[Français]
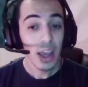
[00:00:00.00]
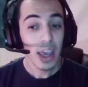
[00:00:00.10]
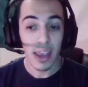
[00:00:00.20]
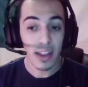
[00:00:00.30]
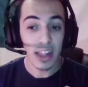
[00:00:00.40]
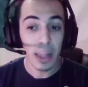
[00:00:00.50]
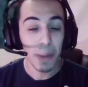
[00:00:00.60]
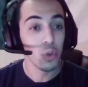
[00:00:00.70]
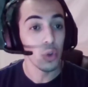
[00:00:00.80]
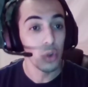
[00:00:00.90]
Et c'était
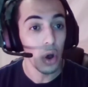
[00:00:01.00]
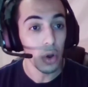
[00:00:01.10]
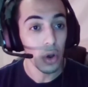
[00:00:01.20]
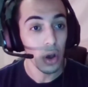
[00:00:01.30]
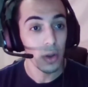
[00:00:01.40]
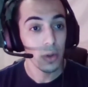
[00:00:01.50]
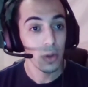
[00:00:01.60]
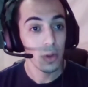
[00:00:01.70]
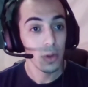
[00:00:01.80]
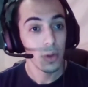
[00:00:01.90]
pas son heure encore.
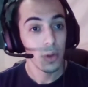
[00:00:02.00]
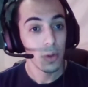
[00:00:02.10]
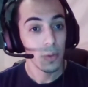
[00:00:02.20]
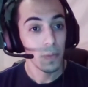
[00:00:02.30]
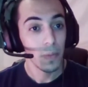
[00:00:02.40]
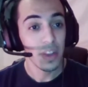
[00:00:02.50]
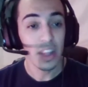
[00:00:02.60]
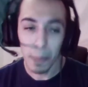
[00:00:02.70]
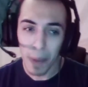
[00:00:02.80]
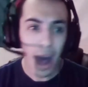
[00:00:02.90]

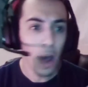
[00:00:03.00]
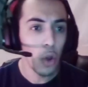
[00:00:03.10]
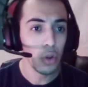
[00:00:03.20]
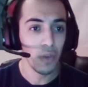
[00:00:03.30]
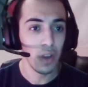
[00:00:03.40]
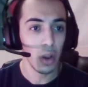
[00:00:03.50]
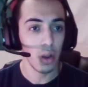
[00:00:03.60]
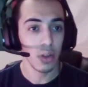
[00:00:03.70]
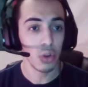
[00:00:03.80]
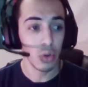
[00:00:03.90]
C'était pas à eux d'enlever
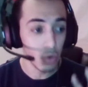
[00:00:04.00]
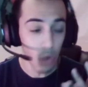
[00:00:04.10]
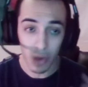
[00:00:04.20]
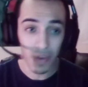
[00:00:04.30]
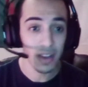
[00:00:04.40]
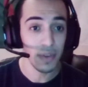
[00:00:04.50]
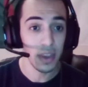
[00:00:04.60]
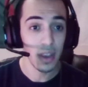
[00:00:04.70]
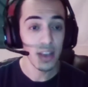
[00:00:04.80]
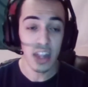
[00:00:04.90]
le, sa vie.
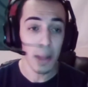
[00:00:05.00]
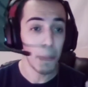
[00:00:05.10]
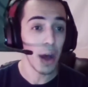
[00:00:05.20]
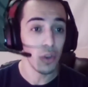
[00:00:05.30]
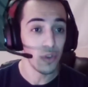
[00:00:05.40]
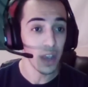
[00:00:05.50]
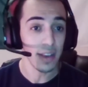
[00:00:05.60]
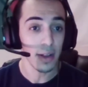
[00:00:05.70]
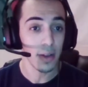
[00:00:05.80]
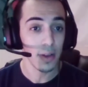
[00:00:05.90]
C'était pas à eux de faire
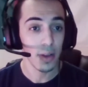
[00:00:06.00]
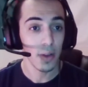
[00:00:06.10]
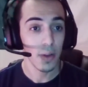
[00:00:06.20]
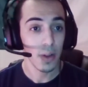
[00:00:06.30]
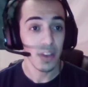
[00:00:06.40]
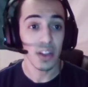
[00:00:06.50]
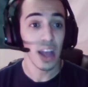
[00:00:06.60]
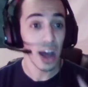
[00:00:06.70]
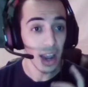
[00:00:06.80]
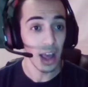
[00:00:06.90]
ça. C'était à
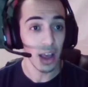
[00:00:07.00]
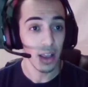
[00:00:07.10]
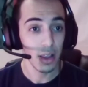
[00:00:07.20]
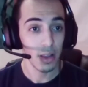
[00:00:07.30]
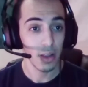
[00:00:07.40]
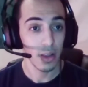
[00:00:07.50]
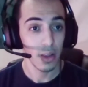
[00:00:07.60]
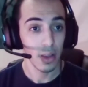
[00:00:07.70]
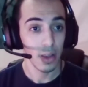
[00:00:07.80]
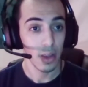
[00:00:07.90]
Allah.
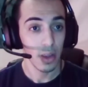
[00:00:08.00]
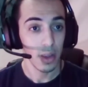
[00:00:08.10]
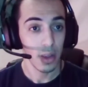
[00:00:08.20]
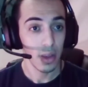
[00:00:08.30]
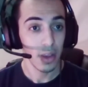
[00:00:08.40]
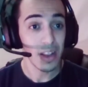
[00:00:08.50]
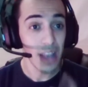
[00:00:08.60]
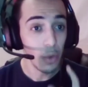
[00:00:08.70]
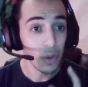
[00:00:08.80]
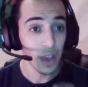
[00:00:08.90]
C'était
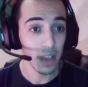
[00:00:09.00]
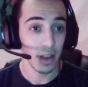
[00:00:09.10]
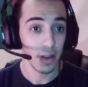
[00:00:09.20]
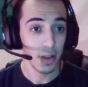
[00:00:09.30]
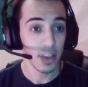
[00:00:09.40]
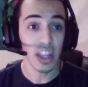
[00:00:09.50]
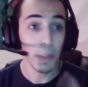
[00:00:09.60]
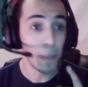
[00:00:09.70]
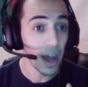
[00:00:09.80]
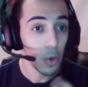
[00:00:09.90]
à lui de faire ça. C'était
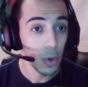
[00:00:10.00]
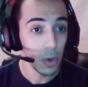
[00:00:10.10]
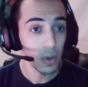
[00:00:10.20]
pas à eux.